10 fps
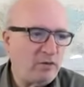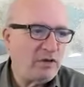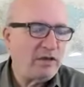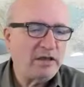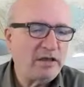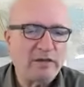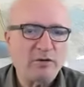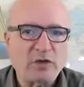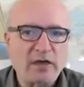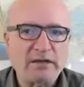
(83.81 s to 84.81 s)

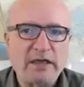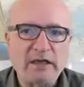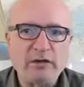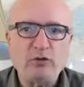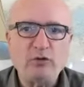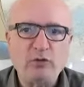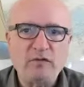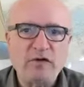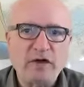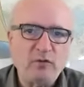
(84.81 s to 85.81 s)
النقاط على
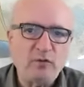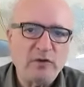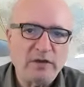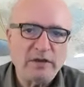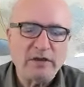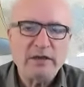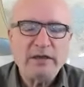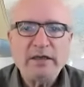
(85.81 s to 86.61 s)
الحروف أو آه،